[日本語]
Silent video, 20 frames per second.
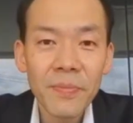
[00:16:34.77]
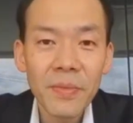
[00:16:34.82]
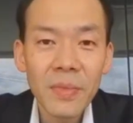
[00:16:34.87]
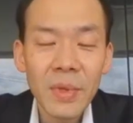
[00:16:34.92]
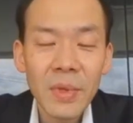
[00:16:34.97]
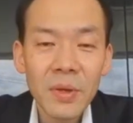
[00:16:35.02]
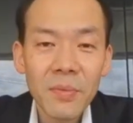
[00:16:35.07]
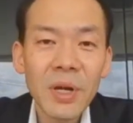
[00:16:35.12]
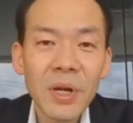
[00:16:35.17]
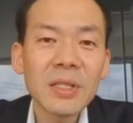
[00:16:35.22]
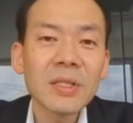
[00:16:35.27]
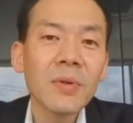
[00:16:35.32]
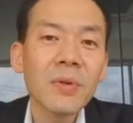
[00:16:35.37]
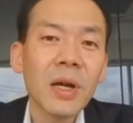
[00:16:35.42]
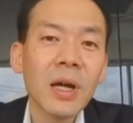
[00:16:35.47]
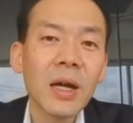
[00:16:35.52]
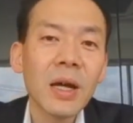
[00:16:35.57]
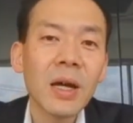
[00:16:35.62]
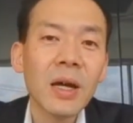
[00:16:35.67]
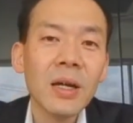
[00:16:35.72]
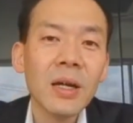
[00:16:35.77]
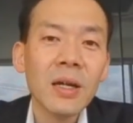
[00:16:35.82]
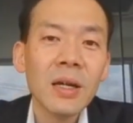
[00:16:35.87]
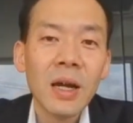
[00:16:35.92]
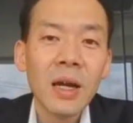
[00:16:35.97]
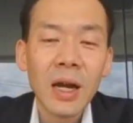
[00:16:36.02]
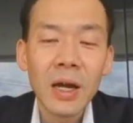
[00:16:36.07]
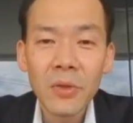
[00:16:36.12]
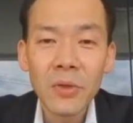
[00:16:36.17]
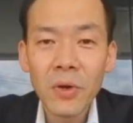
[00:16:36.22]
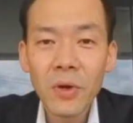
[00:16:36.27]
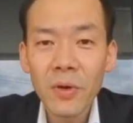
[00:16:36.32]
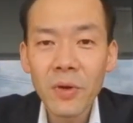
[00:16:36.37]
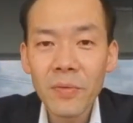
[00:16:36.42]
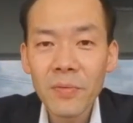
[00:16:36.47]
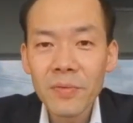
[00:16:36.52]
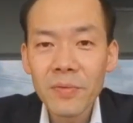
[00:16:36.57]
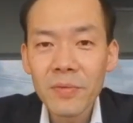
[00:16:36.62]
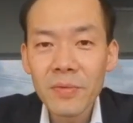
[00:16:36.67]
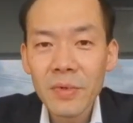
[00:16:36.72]
まずは
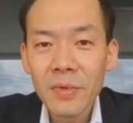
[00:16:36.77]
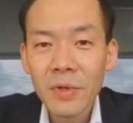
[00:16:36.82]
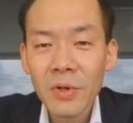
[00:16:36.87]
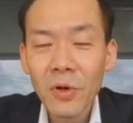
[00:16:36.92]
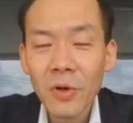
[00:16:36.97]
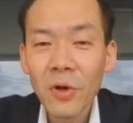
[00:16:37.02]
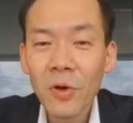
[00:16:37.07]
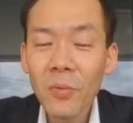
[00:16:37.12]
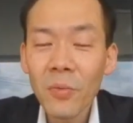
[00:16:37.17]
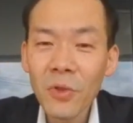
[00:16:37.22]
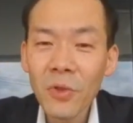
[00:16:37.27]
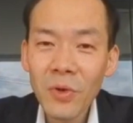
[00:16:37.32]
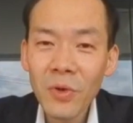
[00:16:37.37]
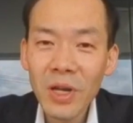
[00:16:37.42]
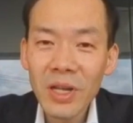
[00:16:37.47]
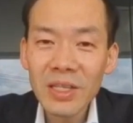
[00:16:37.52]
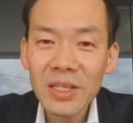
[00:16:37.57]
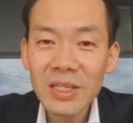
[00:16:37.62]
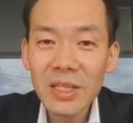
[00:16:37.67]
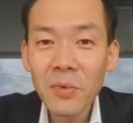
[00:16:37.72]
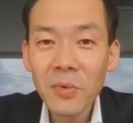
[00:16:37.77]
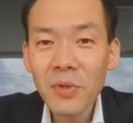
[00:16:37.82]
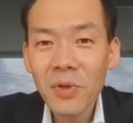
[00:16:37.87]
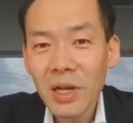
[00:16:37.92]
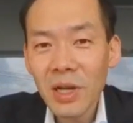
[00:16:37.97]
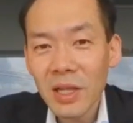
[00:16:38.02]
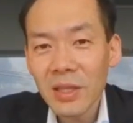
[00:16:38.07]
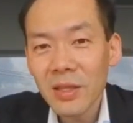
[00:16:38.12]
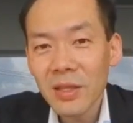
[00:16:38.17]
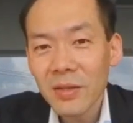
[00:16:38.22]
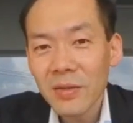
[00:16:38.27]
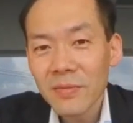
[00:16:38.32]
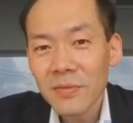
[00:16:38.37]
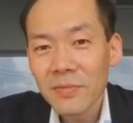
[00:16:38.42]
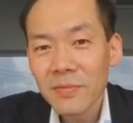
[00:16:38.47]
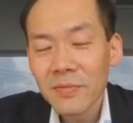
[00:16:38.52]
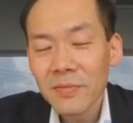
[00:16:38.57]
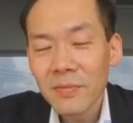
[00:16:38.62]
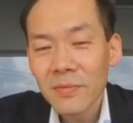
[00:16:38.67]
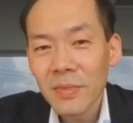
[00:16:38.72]
本物か偽物か、
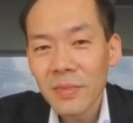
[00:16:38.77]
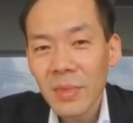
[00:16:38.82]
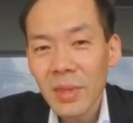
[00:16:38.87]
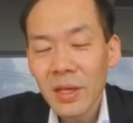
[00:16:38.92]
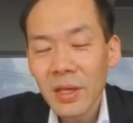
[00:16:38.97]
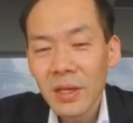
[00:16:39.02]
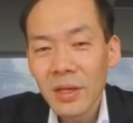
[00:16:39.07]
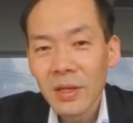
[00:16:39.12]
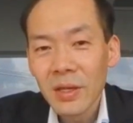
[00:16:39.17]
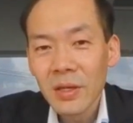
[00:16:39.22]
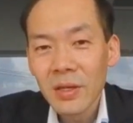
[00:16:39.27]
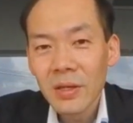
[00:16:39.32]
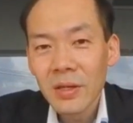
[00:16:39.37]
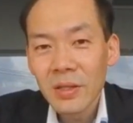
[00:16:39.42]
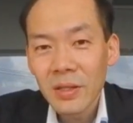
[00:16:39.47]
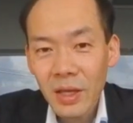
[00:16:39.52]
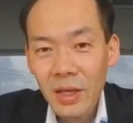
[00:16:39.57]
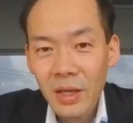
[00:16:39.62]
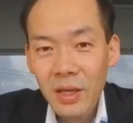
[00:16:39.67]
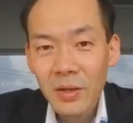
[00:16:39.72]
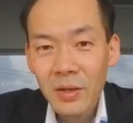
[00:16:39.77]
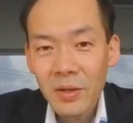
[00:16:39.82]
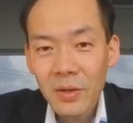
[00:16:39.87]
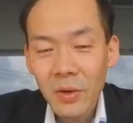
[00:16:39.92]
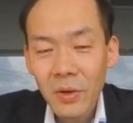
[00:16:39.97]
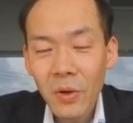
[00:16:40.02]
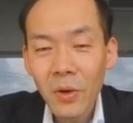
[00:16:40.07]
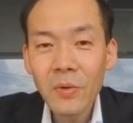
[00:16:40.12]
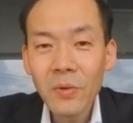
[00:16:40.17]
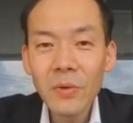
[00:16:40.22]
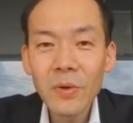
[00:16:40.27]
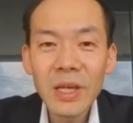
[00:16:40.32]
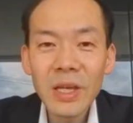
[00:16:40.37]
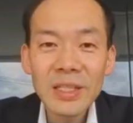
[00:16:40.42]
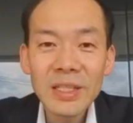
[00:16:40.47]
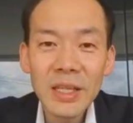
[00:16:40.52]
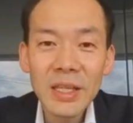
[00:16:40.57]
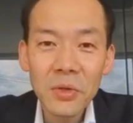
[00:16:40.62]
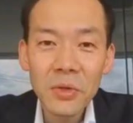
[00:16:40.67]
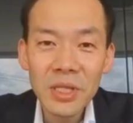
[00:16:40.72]
ね、本を出
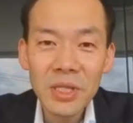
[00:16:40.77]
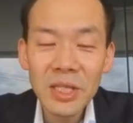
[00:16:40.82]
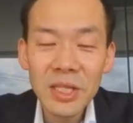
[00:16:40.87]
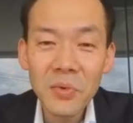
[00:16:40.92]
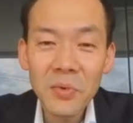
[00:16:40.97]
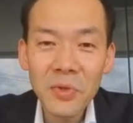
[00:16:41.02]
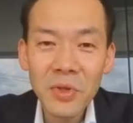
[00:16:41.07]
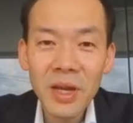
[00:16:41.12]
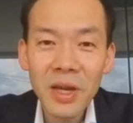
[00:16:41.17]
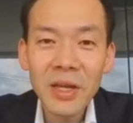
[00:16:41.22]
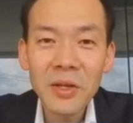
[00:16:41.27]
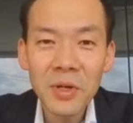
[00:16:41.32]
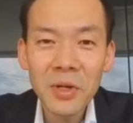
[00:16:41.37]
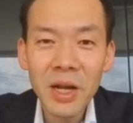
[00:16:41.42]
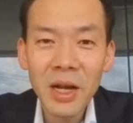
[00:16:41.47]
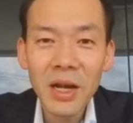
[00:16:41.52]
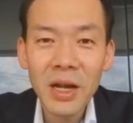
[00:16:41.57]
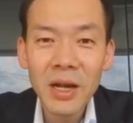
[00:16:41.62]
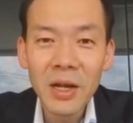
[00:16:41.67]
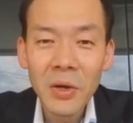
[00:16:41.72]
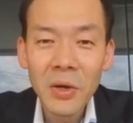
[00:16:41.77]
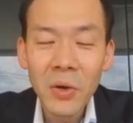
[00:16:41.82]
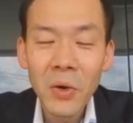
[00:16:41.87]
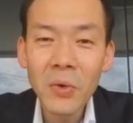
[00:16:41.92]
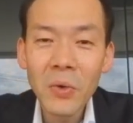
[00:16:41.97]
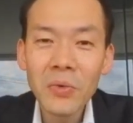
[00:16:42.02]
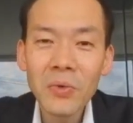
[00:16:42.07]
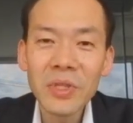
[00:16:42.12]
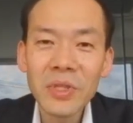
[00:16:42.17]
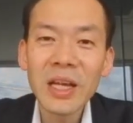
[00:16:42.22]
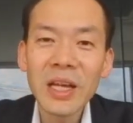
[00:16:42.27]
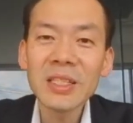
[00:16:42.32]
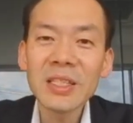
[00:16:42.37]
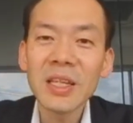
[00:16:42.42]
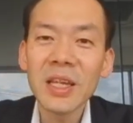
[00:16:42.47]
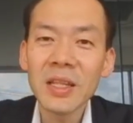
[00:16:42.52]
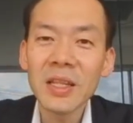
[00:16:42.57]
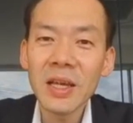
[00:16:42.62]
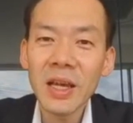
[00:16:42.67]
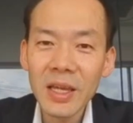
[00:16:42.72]
している偽物はいるが本を出して
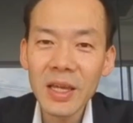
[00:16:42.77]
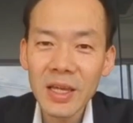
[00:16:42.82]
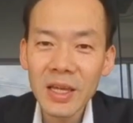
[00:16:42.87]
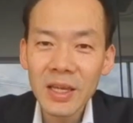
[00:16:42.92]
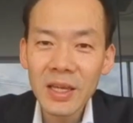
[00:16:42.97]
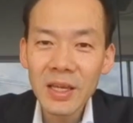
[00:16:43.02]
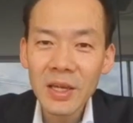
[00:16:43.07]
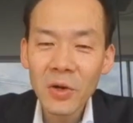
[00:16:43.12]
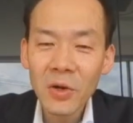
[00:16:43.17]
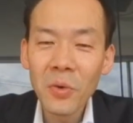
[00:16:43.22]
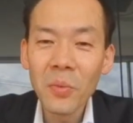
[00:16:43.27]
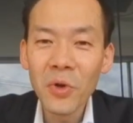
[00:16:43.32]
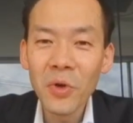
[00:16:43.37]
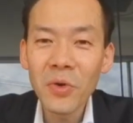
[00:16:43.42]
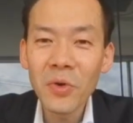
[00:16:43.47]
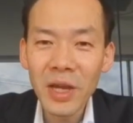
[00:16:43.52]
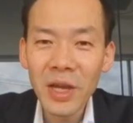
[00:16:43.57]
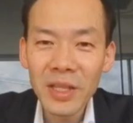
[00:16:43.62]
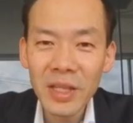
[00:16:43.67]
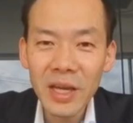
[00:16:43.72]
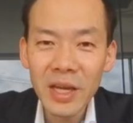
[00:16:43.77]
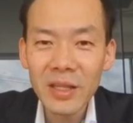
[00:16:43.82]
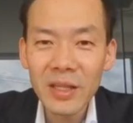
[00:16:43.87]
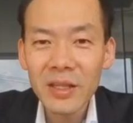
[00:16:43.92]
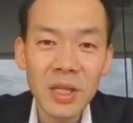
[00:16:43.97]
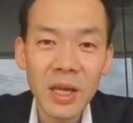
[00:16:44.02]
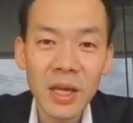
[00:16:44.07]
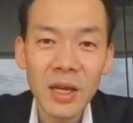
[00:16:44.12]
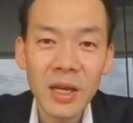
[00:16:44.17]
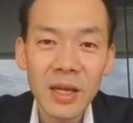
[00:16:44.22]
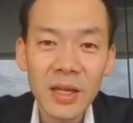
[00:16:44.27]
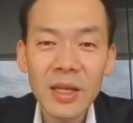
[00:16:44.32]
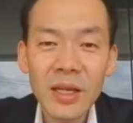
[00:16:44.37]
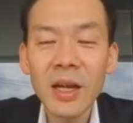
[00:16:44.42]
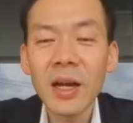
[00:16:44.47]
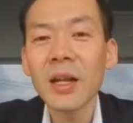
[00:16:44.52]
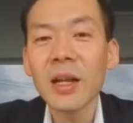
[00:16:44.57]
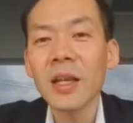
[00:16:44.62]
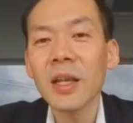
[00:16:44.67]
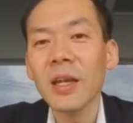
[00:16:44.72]
いない本物はいない。や
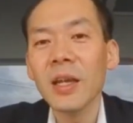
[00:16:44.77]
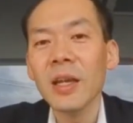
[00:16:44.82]
はり